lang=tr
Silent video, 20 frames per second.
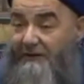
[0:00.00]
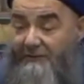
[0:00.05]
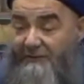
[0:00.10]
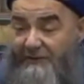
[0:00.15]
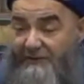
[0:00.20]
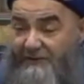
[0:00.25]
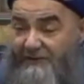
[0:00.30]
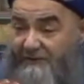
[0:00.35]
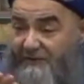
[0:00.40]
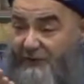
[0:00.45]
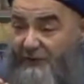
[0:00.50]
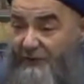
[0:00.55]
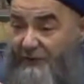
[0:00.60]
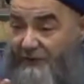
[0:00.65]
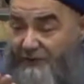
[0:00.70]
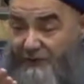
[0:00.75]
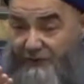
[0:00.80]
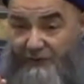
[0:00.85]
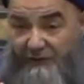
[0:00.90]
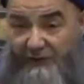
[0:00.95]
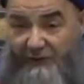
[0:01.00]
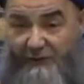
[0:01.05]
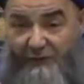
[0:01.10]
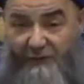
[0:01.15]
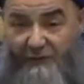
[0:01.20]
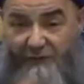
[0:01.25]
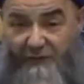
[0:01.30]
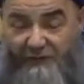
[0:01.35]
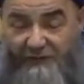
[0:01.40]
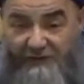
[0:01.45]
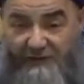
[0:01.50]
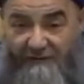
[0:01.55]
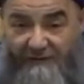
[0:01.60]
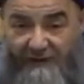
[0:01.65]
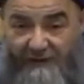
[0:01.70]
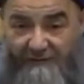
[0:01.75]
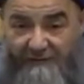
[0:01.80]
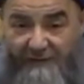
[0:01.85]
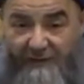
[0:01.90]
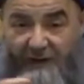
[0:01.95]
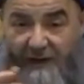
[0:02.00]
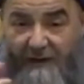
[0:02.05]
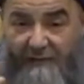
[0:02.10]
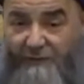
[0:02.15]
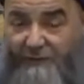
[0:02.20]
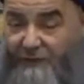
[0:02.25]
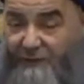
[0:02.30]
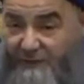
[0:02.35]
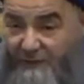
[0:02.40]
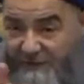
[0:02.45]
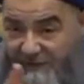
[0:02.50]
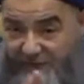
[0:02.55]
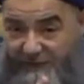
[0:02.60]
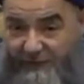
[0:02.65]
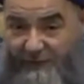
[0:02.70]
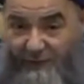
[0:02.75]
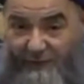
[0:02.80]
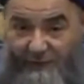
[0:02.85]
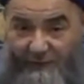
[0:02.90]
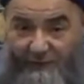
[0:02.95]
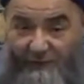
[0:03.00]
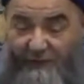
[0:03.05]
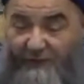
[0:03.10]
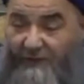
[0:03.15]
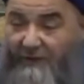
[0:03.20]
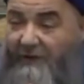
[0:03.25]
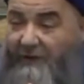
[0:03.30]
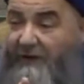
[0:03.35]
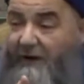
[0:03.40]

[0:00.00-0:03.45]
pişi mi diyorduk ne diyorduk işte efendim hamur pişiriyordu.